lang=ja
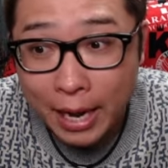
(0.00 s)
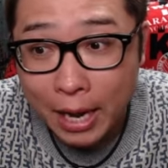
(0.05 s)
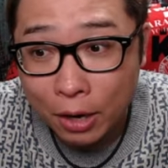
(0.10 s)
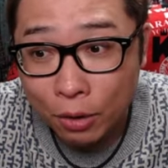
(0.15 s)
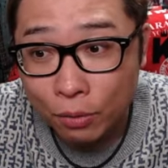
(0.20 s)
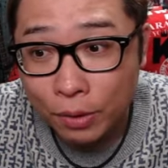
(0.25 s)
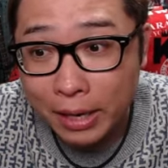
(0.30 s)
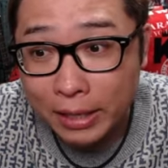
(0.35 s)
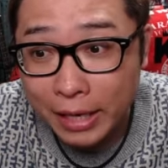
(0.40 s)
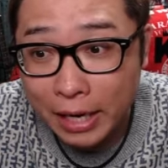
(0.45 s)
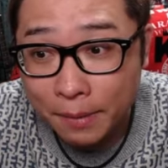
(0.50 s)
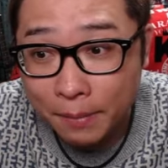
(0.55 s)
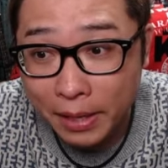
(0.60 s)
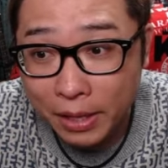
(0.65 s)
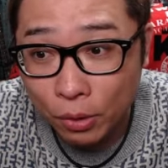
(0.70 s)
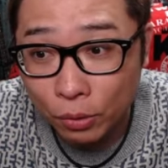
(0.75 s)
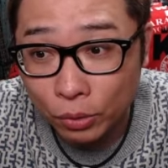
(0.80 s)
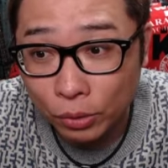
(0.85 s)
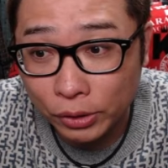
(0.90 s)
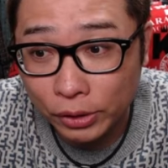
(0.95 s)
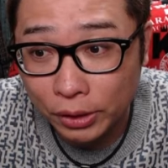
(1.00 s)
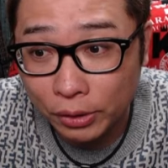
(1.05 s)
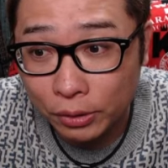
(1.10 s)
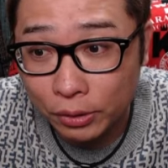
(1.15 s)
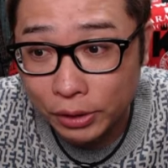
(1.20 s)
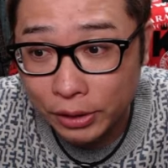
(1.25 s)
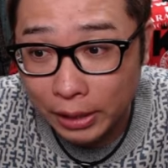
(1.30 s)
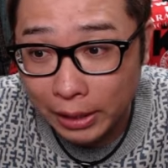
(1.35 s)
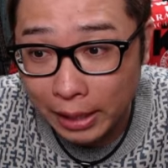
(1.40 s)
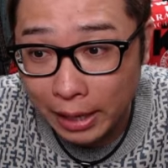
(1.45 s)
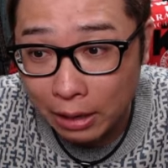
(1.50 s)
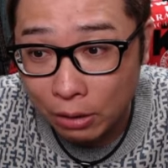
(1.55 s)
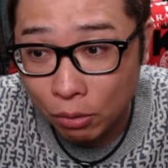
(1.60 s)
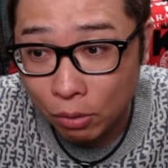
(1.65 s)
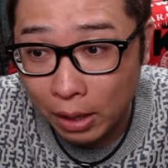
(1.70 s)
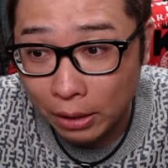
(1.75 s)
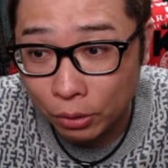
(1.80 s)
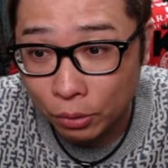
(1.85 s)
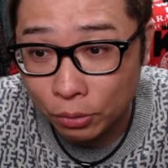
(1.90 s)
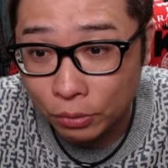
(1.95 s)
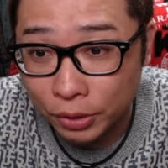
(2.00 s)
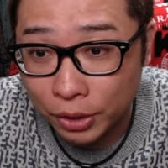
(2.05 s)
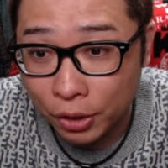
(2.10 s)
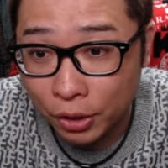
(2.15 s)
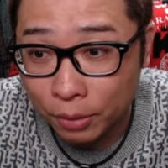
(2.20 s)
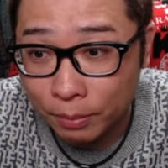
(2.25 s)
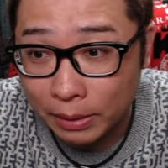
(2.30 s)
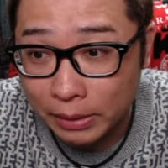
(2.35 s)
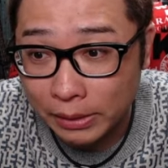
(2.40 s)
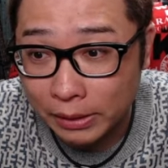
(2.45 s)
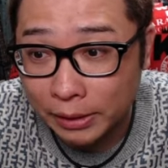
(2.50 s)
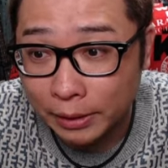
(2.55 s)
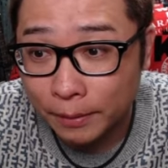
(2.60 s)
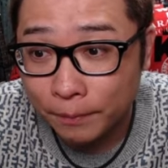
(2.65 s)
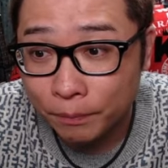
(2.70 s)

この辺りまで落としてくるんじゃなかろうかと踏んでおります。